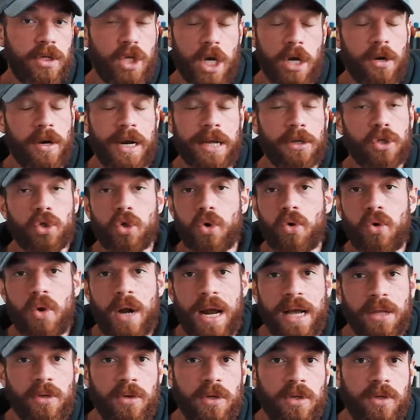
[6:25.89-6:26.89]
cioè non è
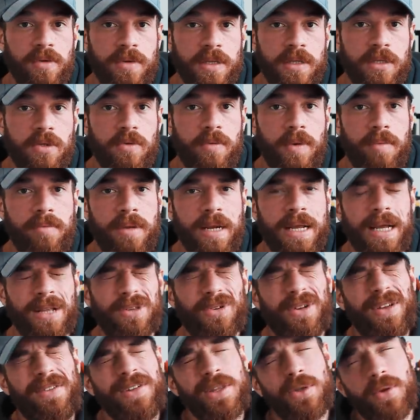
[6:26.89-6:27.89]
cioccolato che trovate al
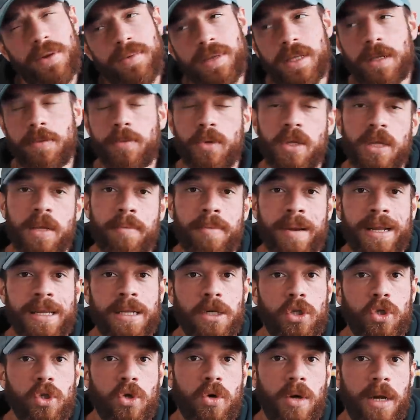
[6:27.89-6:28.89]
supermercato, eventualmente potete
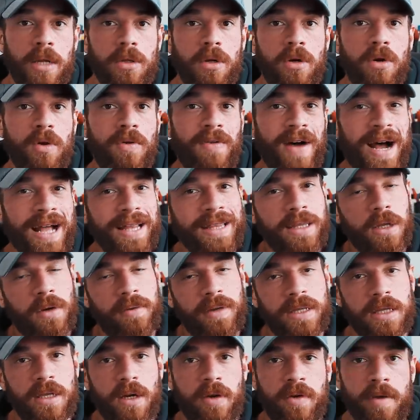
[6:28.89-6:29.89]
prendere il cioccolato al
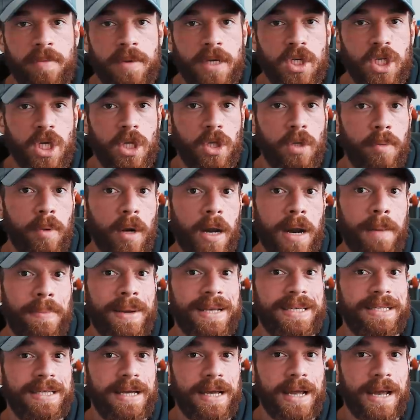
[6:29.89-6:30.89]
90-99%, però la
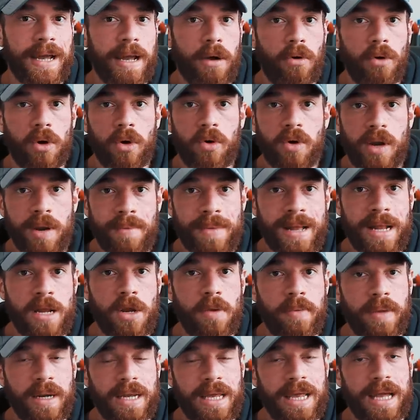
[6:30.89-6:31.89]
pasta di cacao è ancora
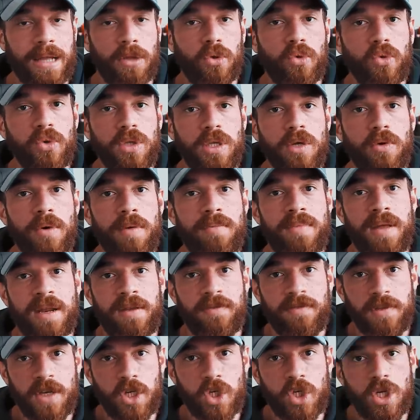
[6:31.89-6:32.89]
meglio perché ha tutti quei
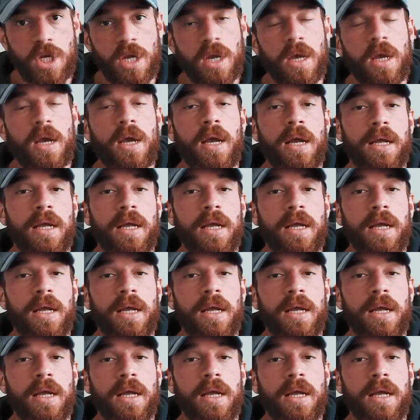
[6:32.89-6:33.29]
benefici